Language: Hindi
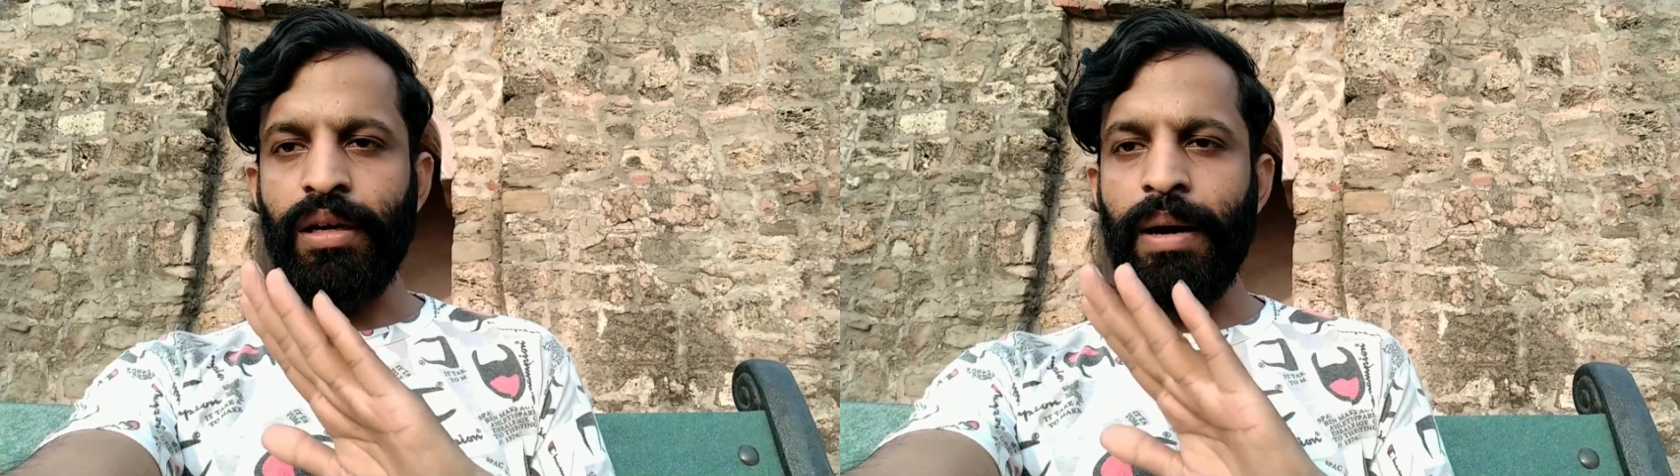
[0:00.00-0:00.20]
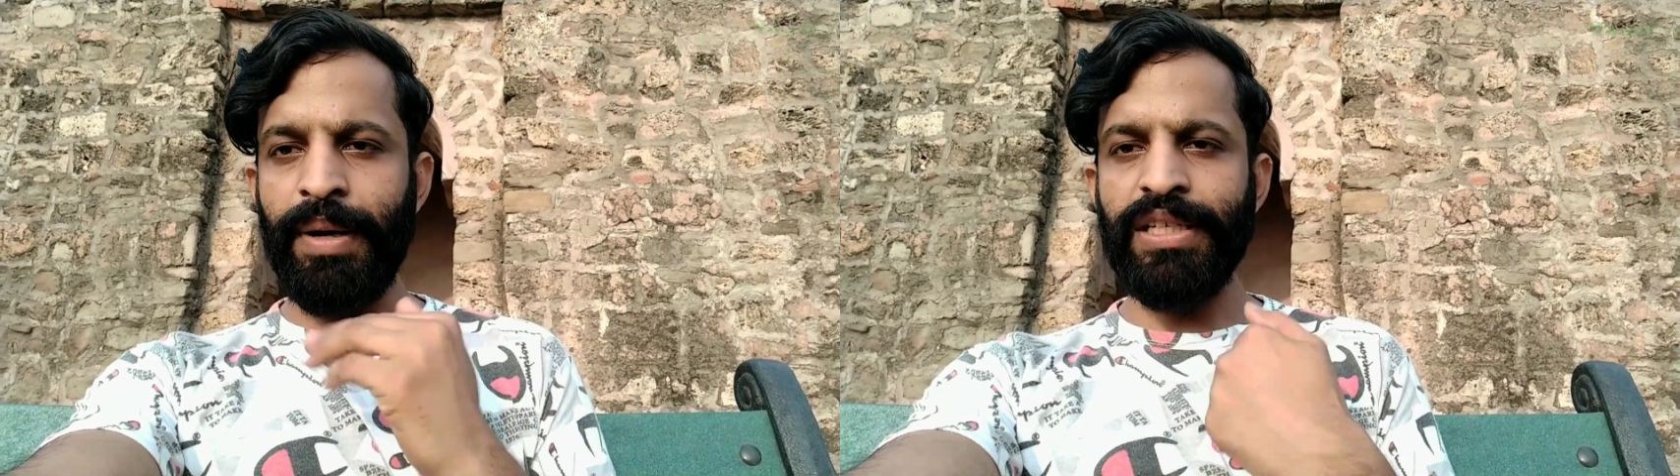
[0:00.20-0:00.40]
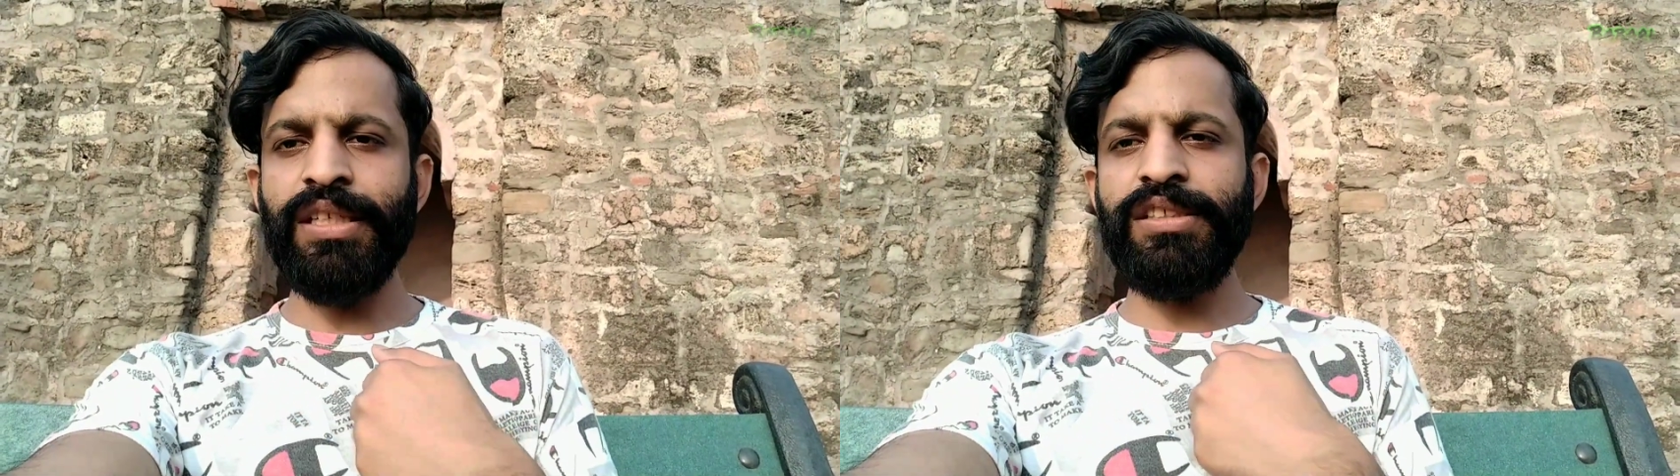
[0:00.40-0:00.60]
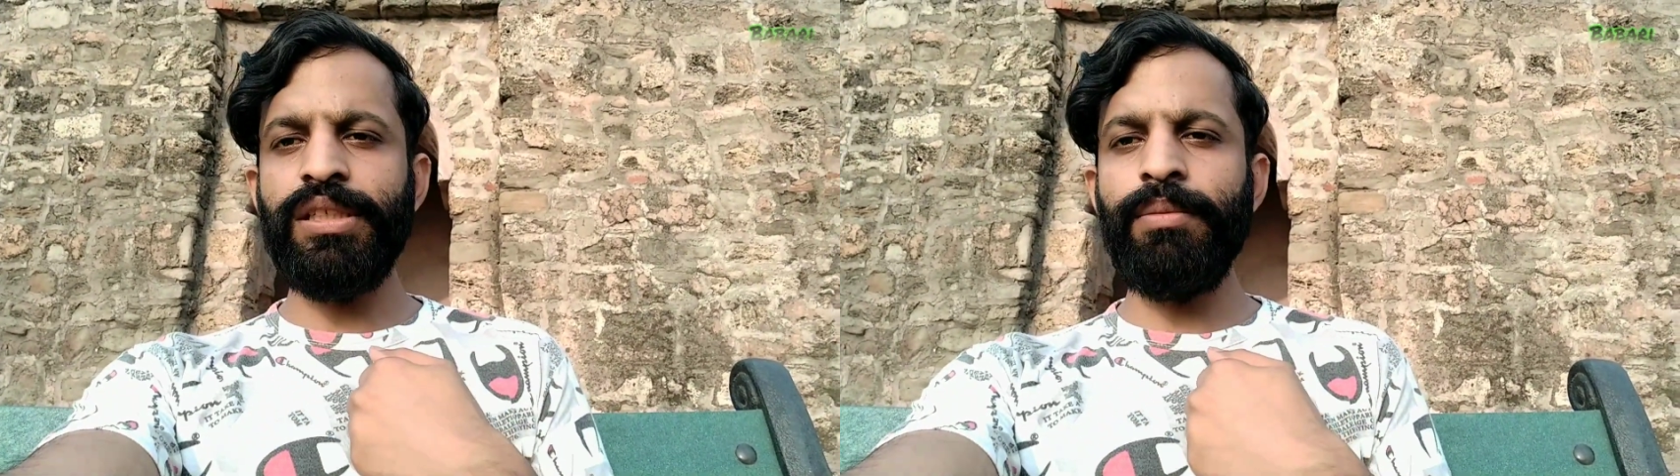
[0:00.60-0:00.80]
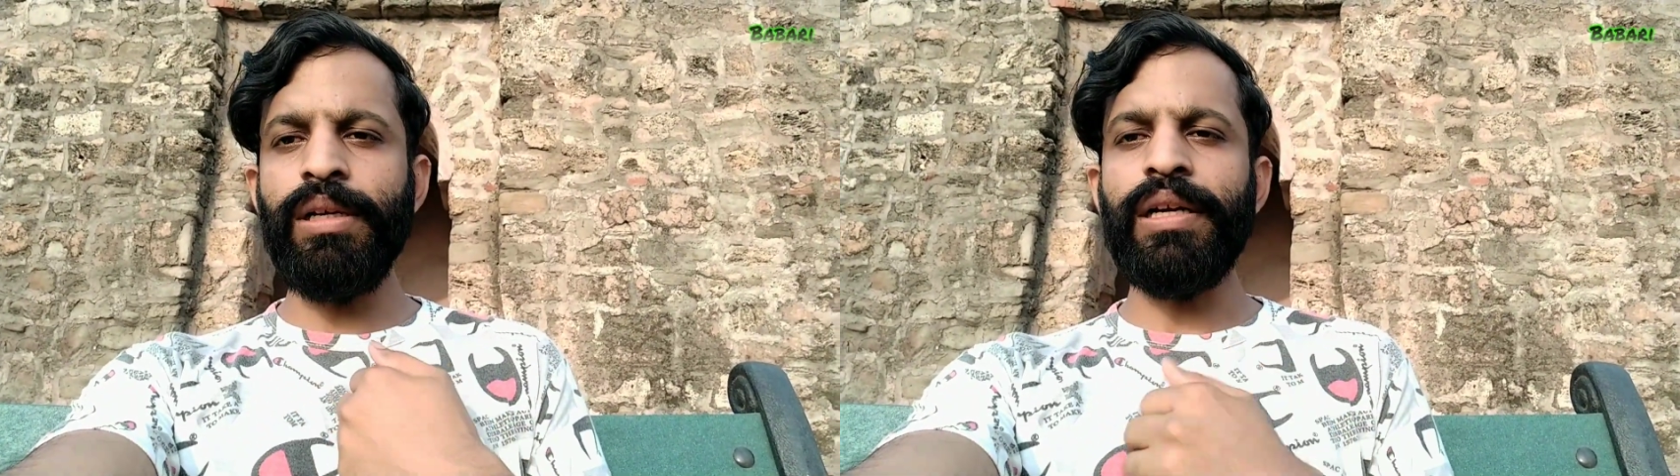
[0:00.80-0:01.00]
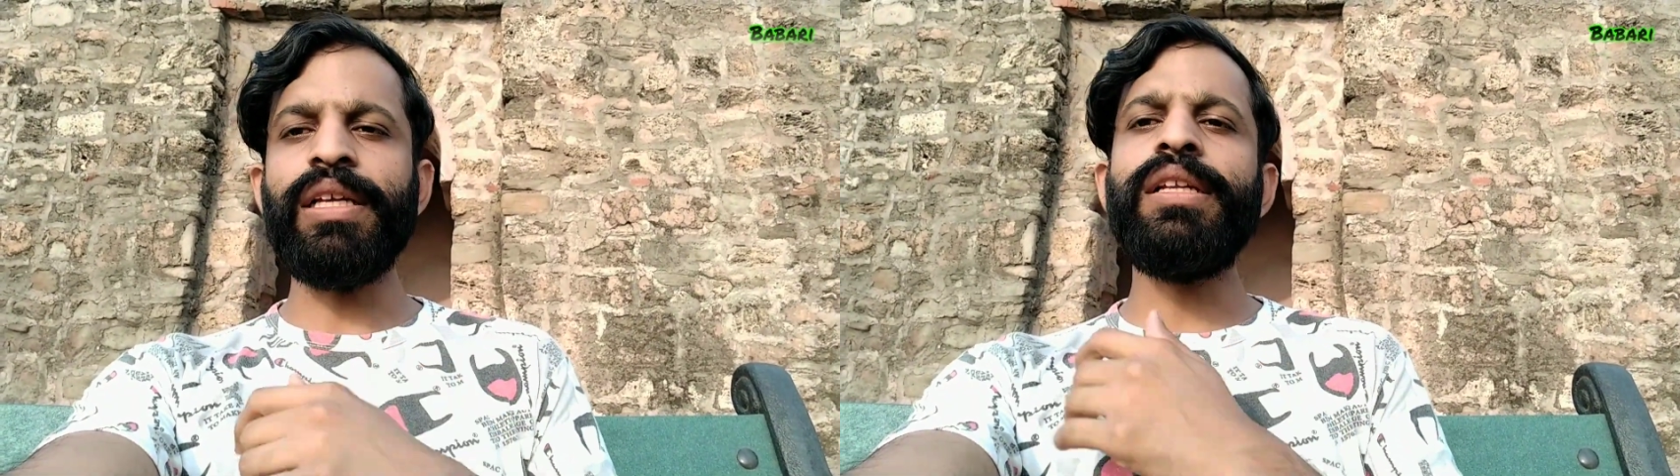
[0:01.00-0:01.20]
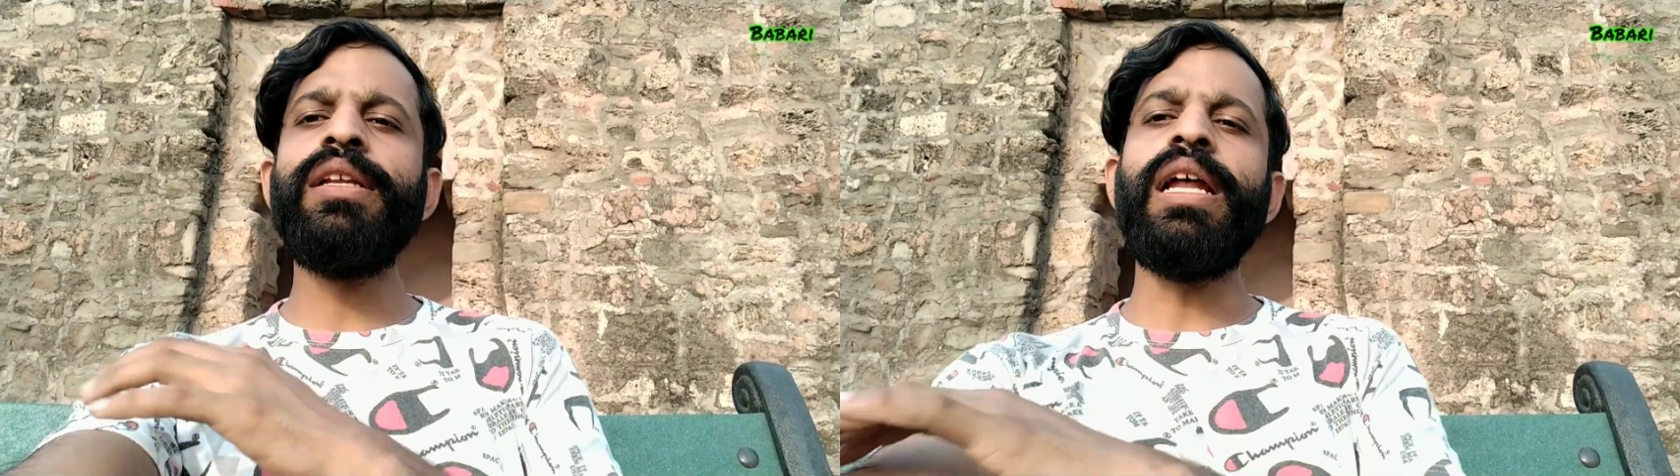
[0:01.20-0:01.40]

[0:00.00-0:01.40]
हमारे साथ जितने भी लड़के थे